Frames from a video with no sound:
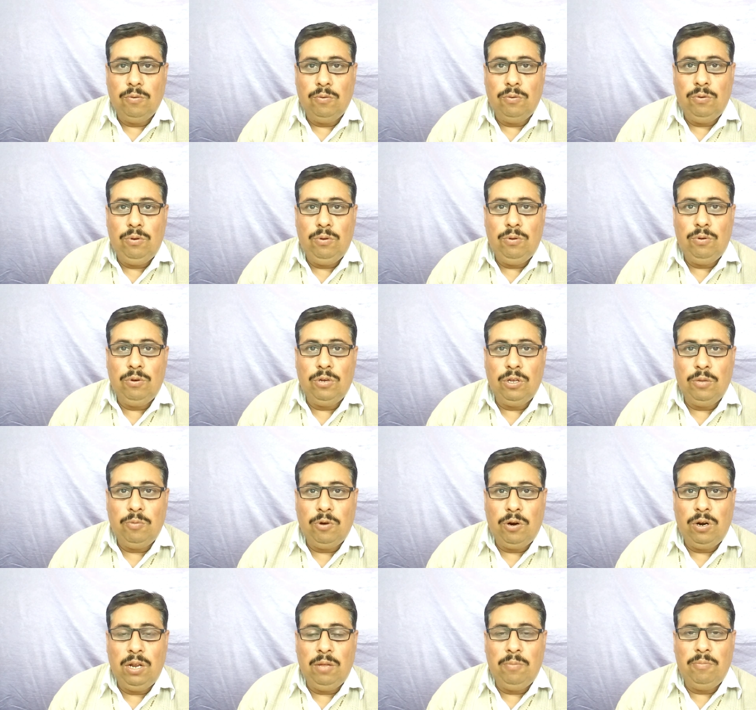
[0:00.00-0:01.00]
उन लोगों की
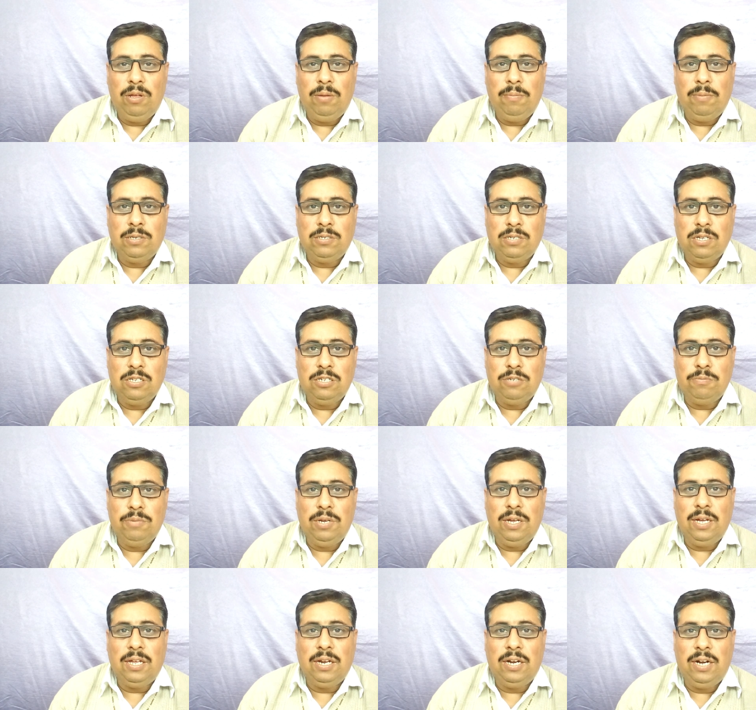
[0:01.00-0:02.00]
बॉडी में मसल्स
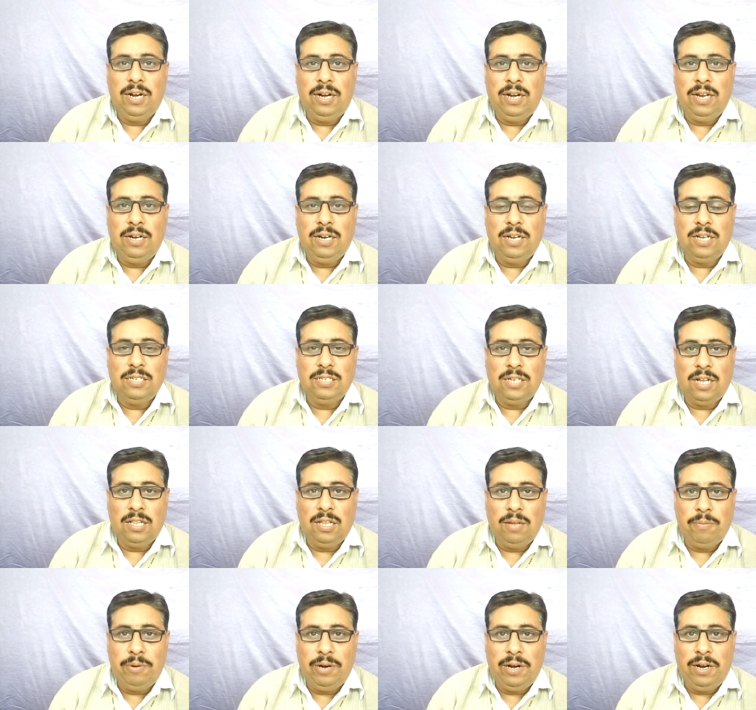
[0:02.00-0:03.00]
में क्रिएटिन के
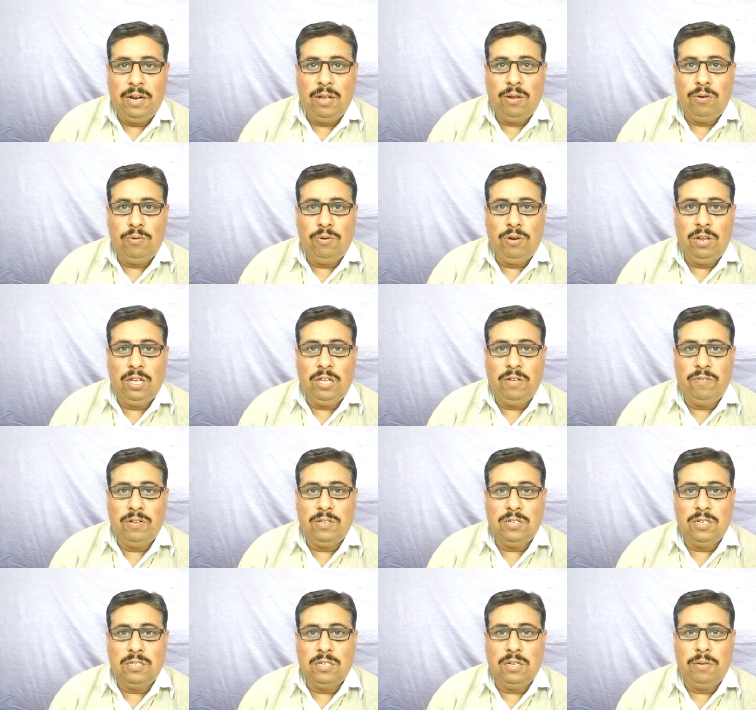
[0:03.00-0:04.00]
ज़्यादा ब्रेकडाउन होने की
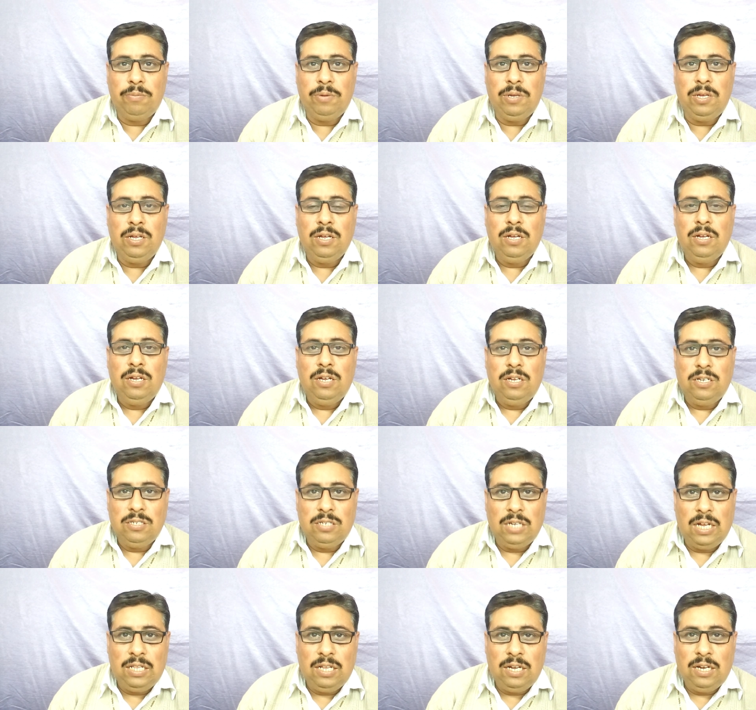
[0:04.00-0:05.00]
वजह से भी
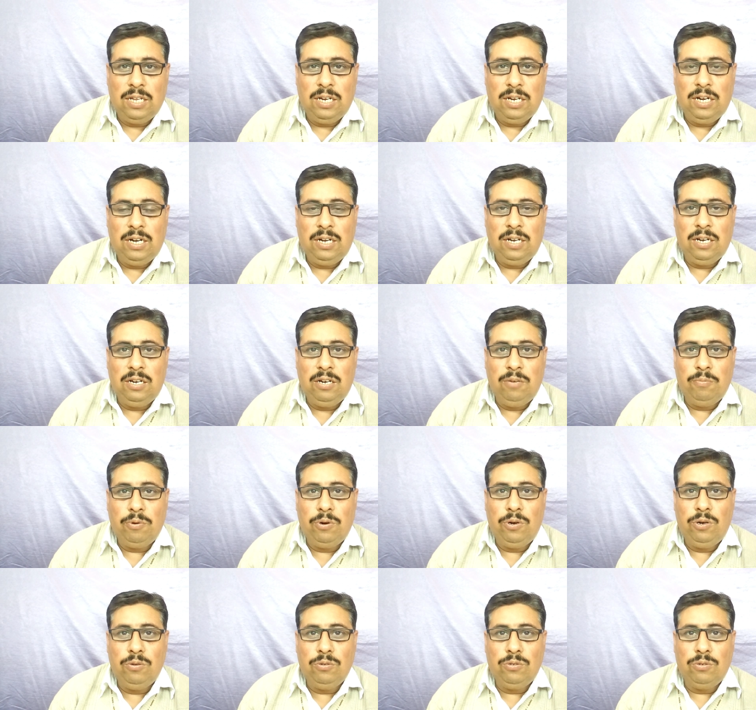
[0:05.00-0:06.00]
ज़्यादा क्रिएटिनिन
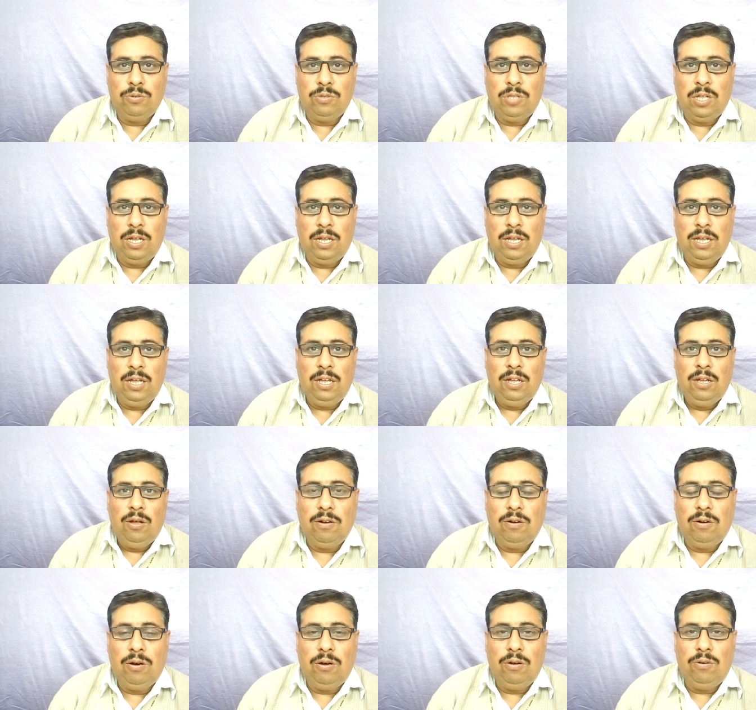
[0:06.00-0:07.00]
प्रोड्यूस होता है
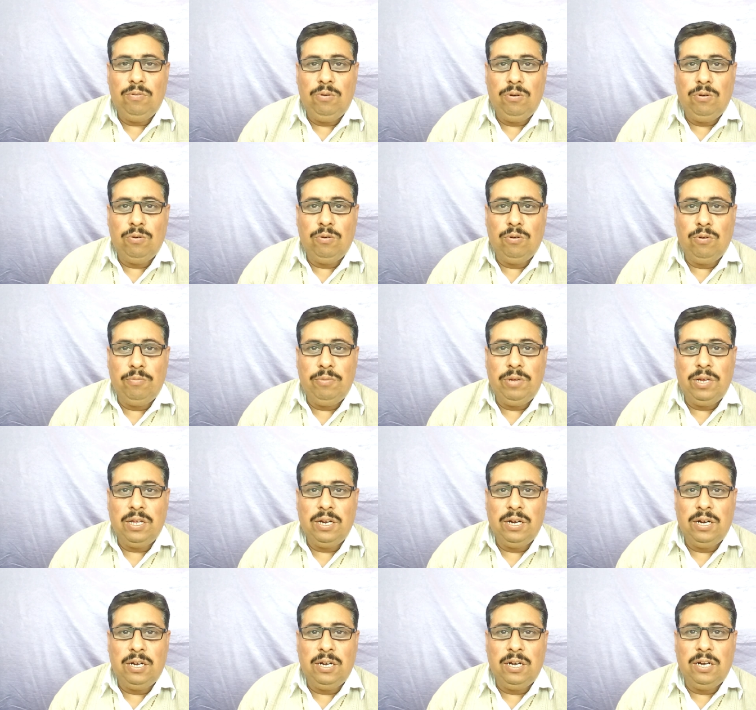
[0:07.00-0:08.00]
और उन लोगों में
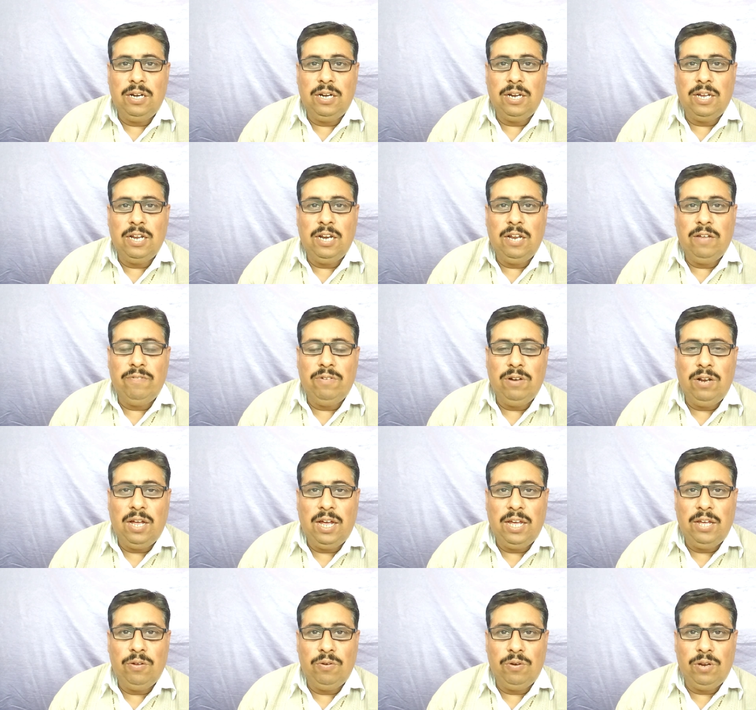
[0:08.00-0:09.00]
क्रिएटिनिन के लेवल
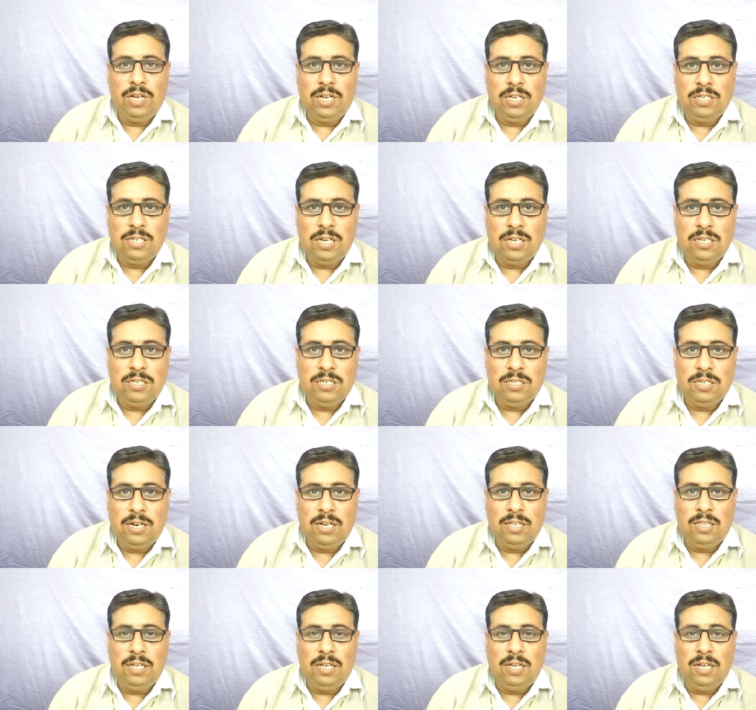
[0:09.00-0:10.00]
हाई होने के चांसेस
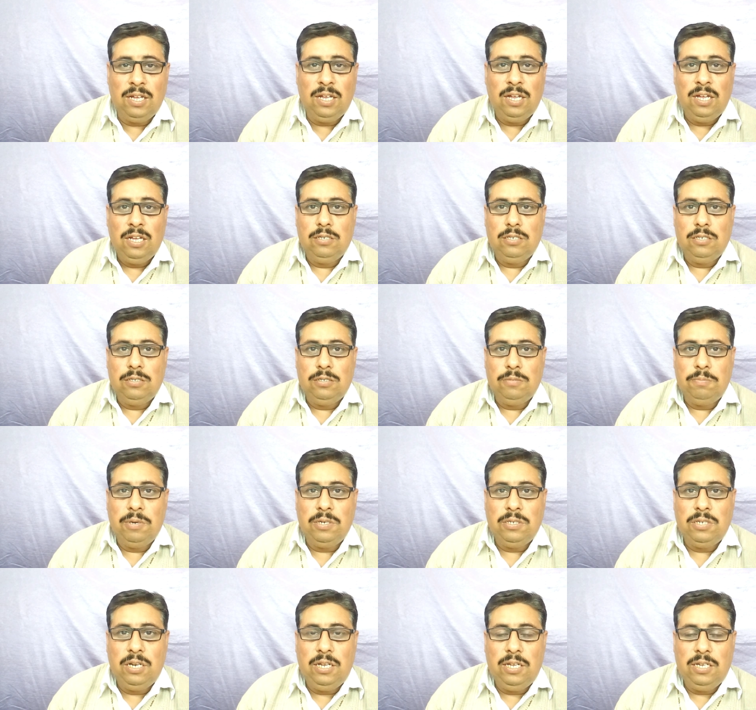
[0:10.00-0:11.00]
रहते हैं
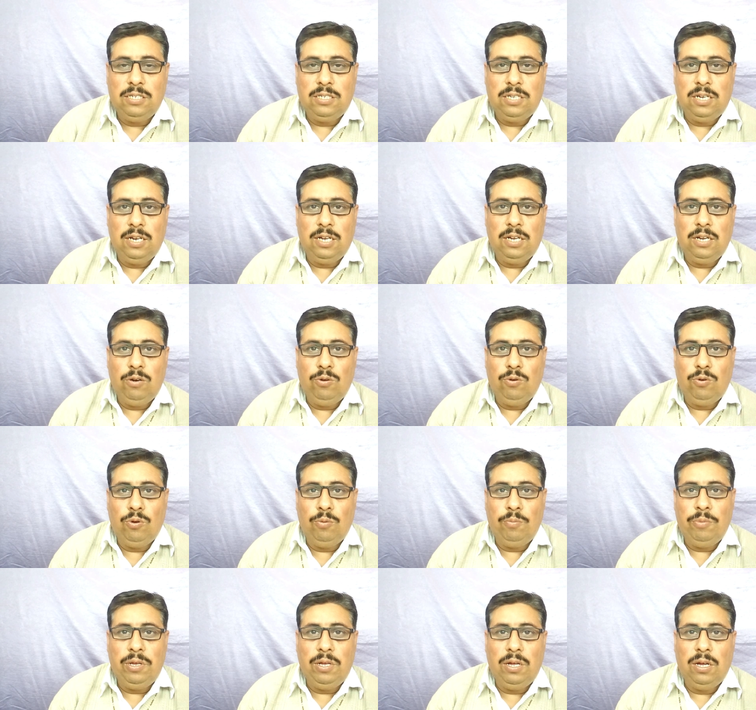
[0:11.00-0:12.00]
स्पेशली इस तरह के लोगों
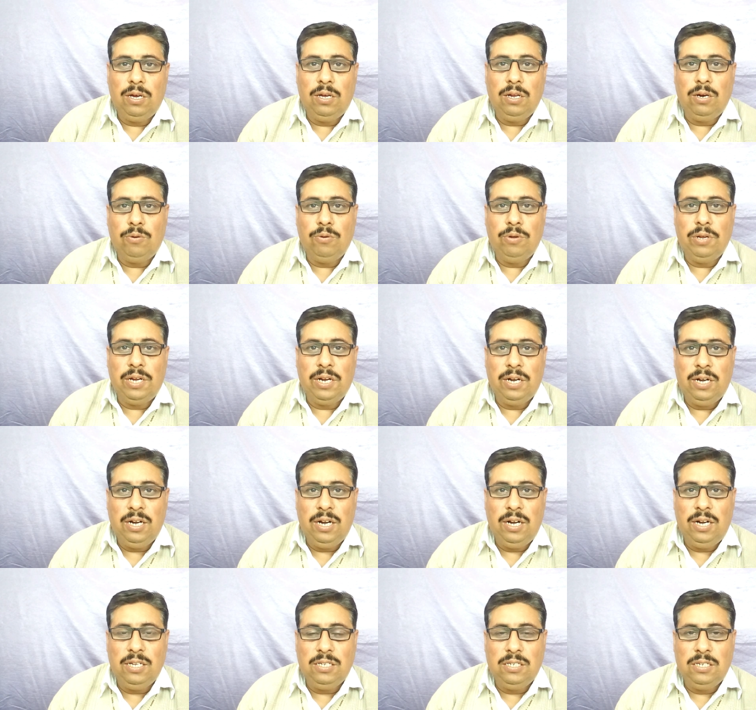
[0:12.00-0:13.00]
में अगर कोई किडनी
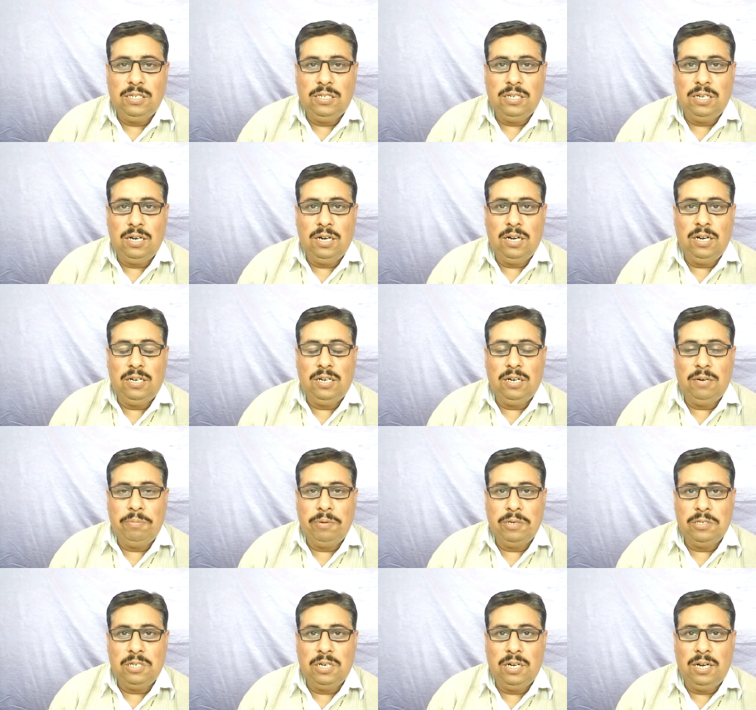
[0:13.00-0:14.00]
डिजीज से रिलेटेड
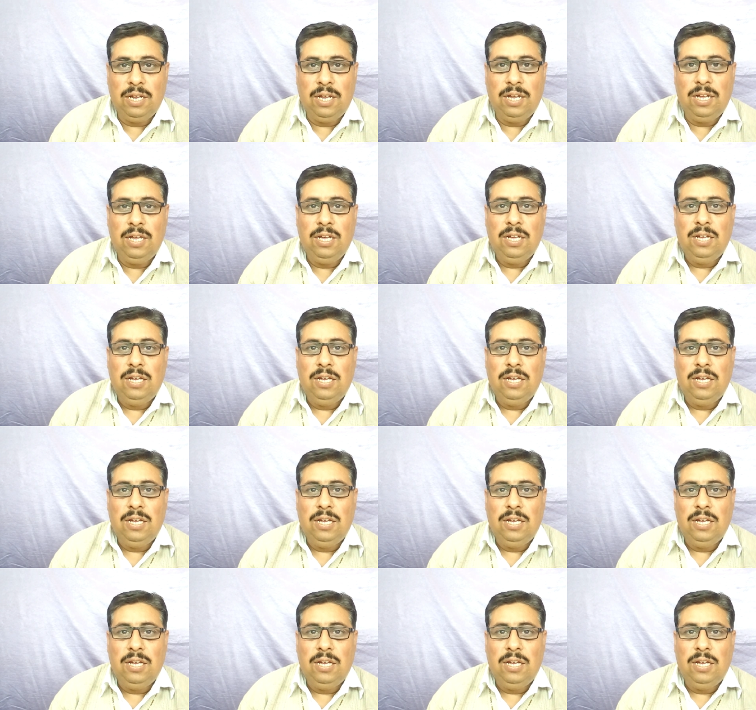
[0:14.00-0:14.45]
पेशेंट है